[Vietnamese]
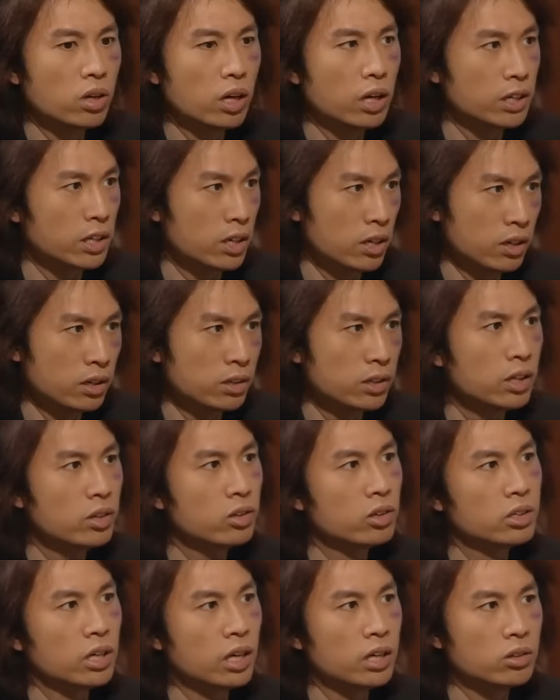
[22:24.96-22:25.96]
Phải, những gì
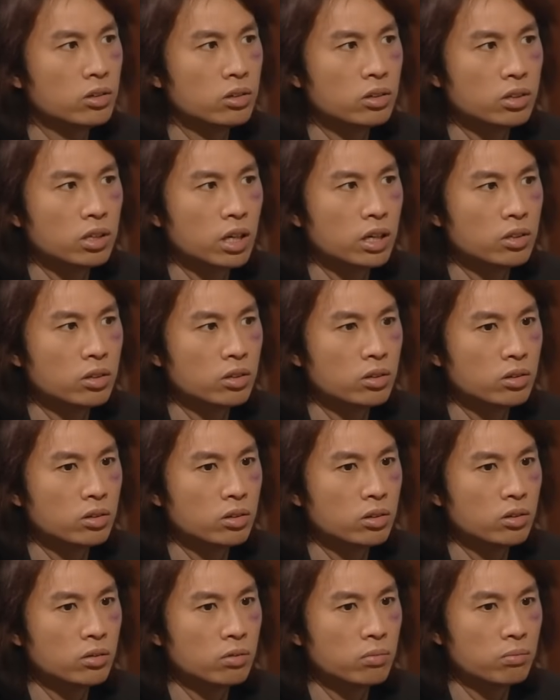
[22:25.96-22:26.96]
cần thấy tôi sẽ thấy,
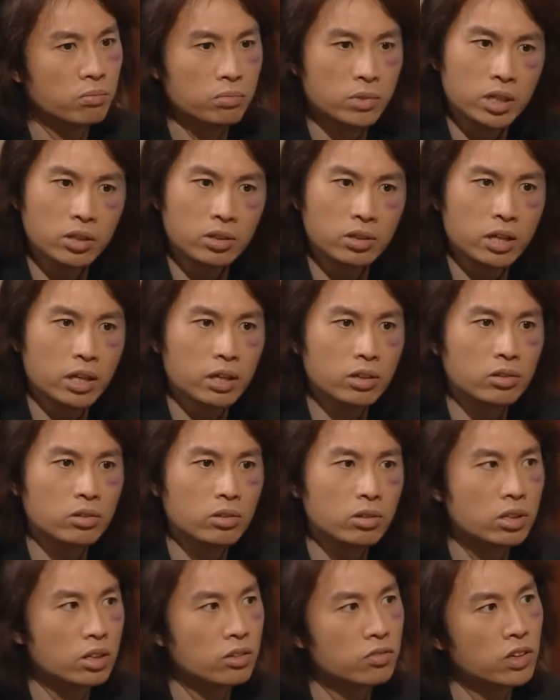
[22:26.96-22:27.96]
nếu không cần thấy
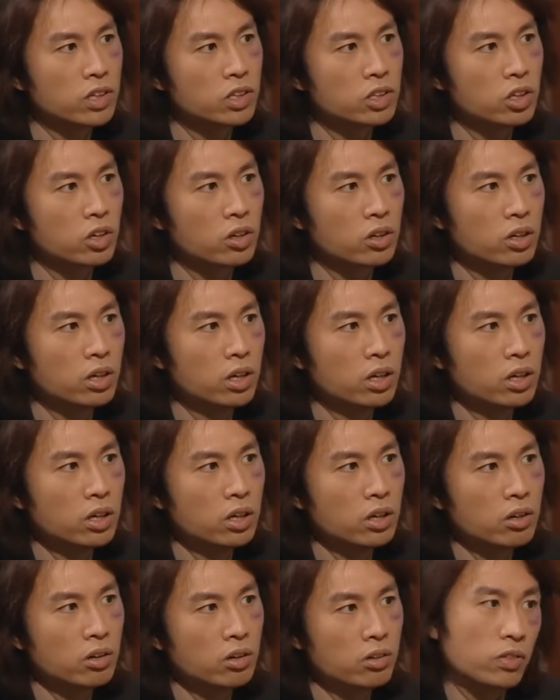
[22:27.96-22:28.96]
tôi sẽ ngủ gục.
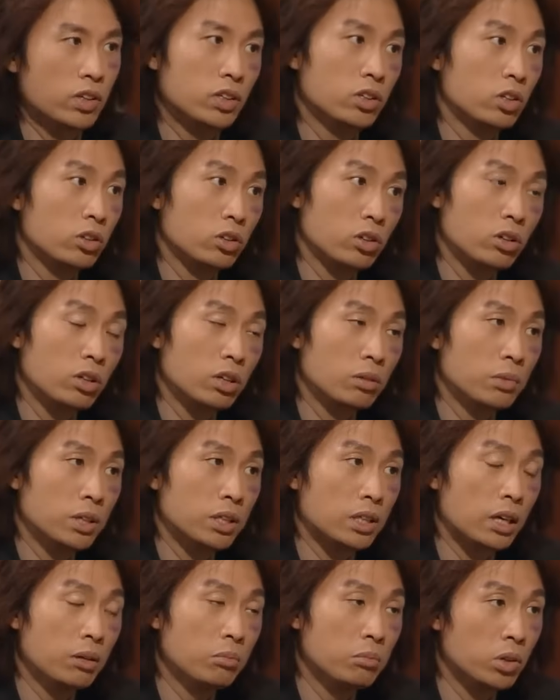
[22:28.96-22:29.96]
Nếu ngủ gục rồi những
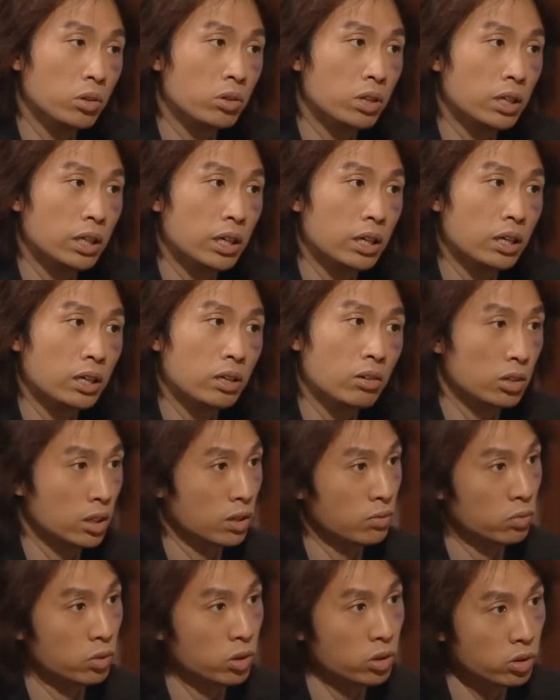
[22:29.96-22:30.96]
gì tôi không trông thấy tôi sẽ
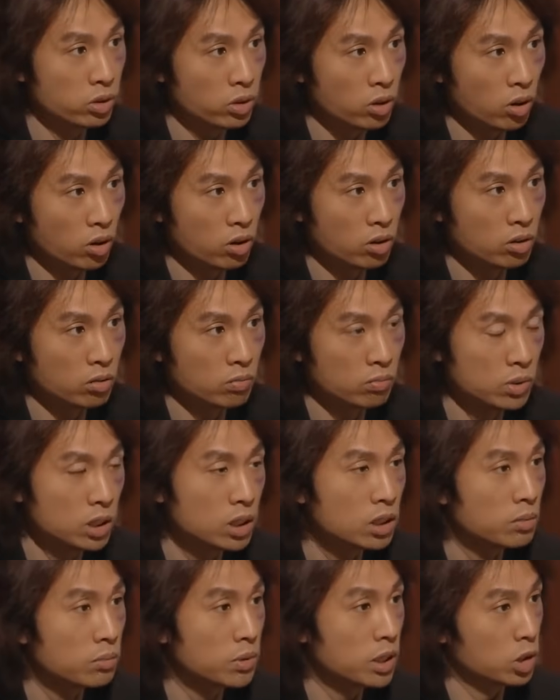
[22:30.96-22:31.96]
không bịa ra. Không biết
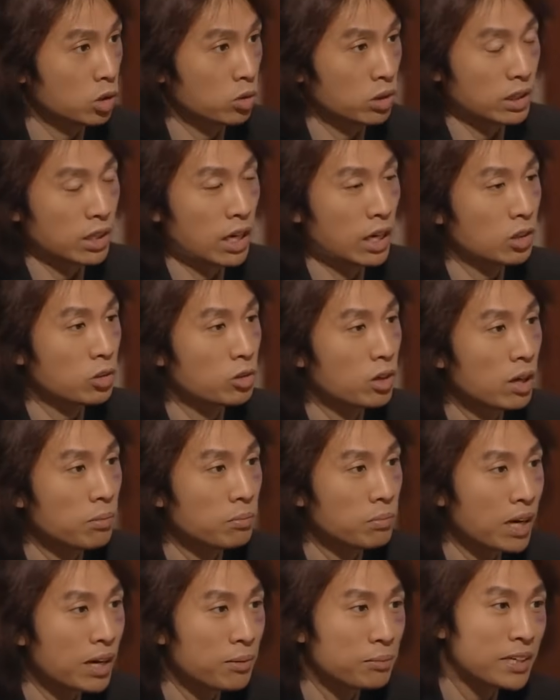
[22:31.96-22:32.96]
thái độ làm người như vậy có
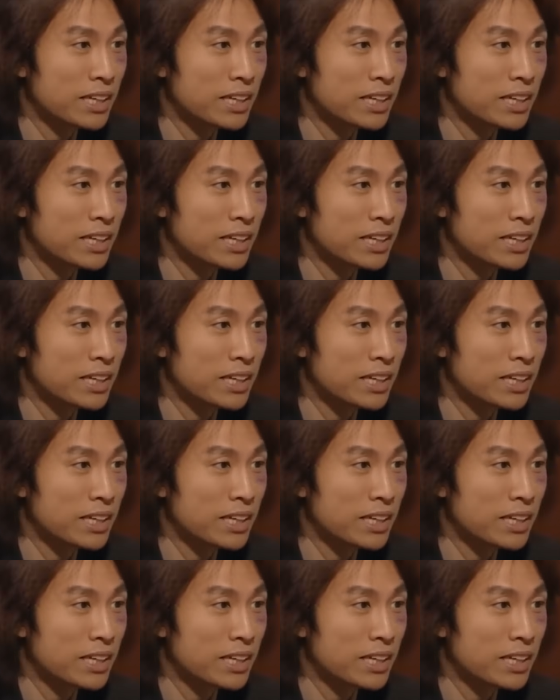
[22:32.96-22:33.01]
đúng không?